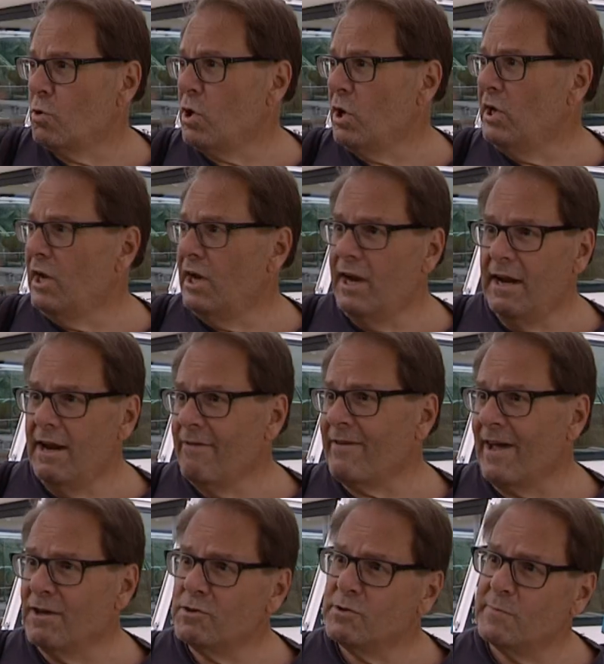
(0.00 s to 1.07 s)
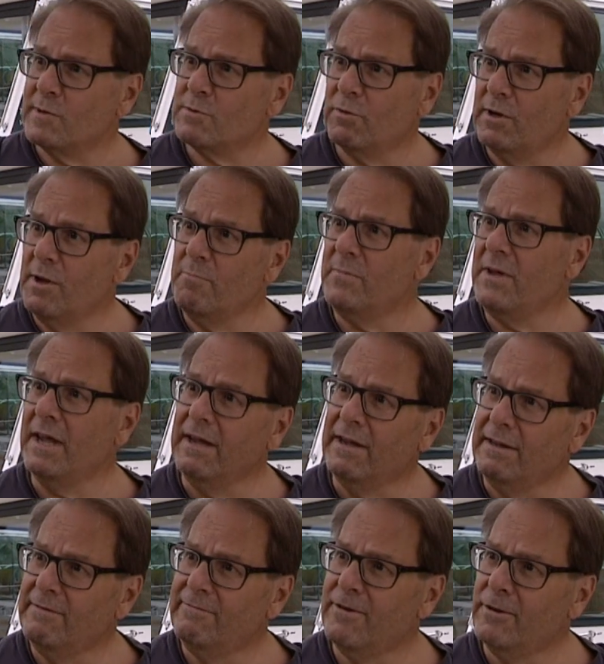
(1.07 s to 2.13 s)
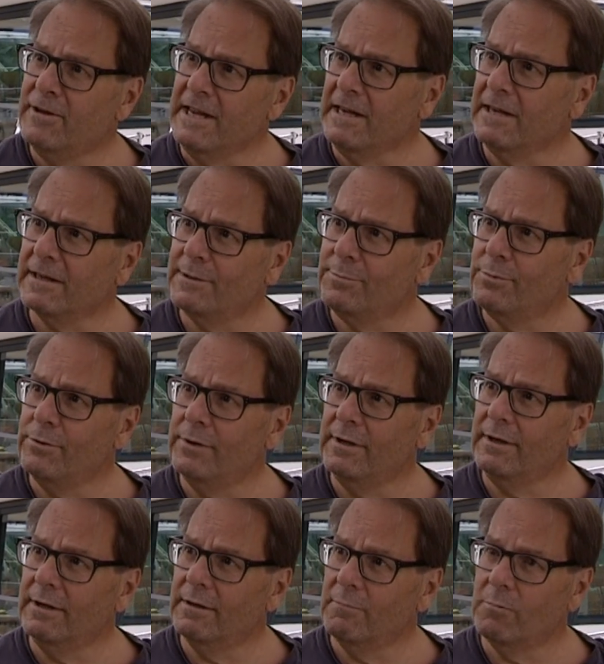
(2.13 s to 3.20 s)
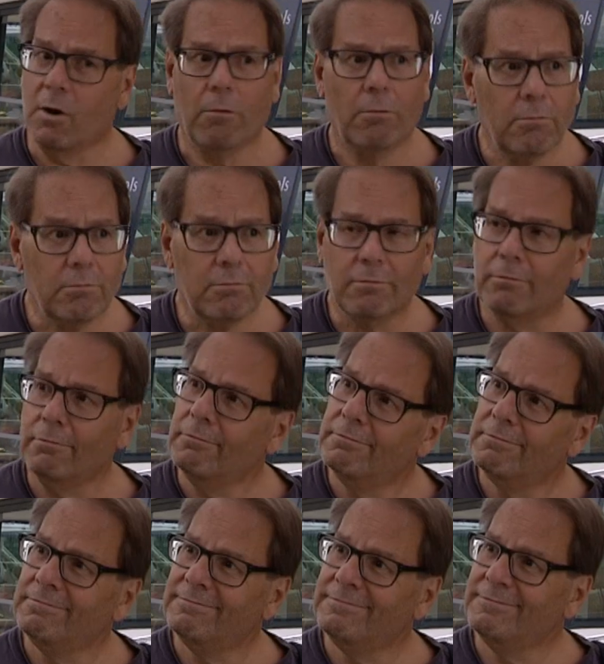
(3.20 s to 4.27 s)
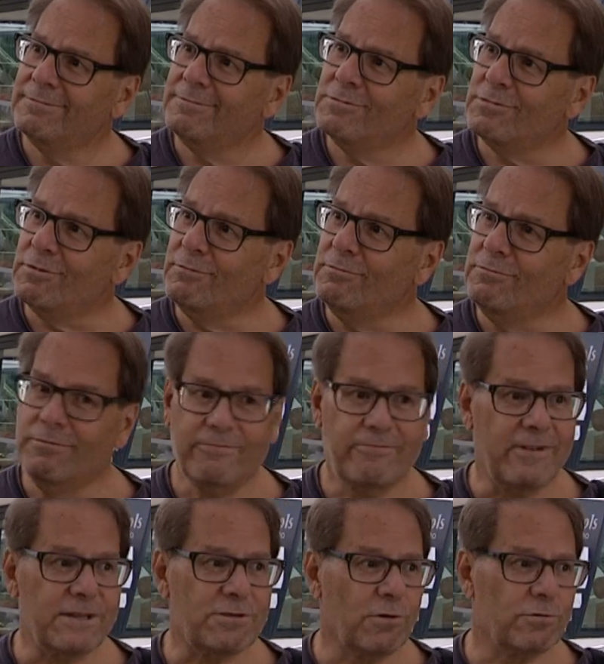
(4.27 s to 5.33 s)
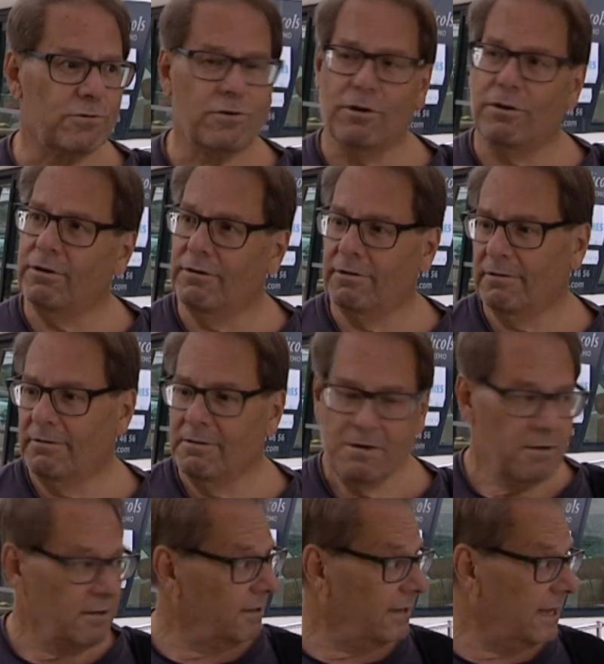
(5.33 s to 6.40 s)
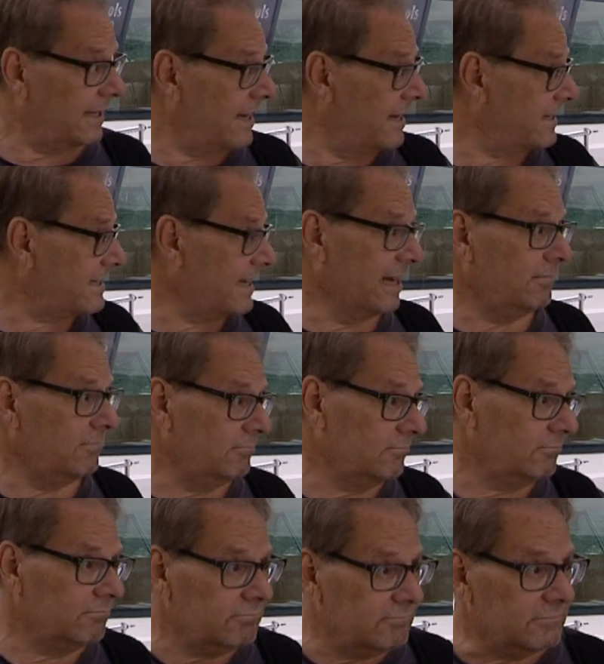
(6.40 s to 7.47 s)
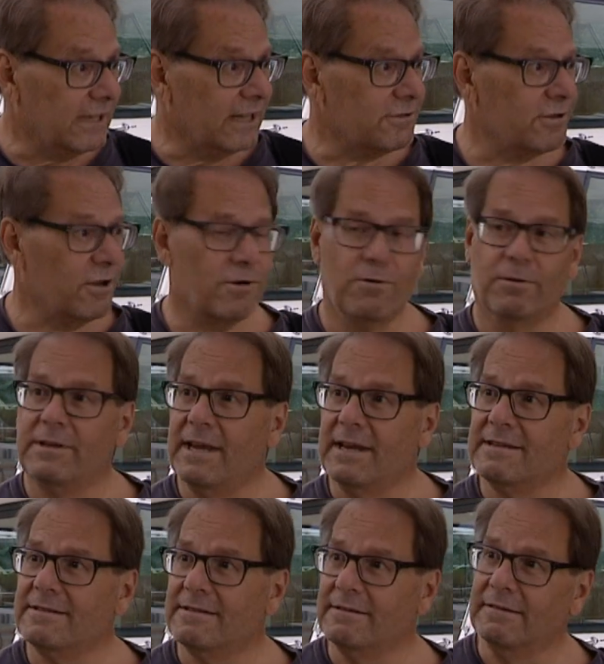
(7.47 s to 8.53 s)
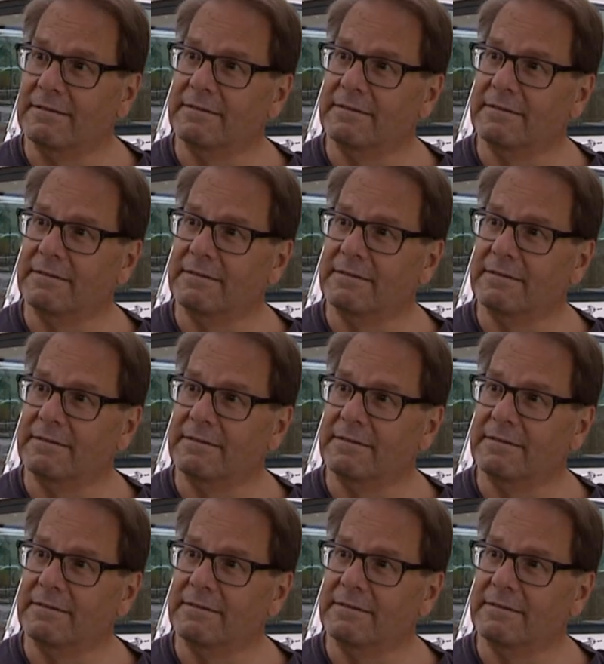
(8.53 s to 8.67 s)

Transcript: connaît la France parce qu'on aime bien y venir. Et puis, euh, bon, une façon de d'être ensemble dans un contexte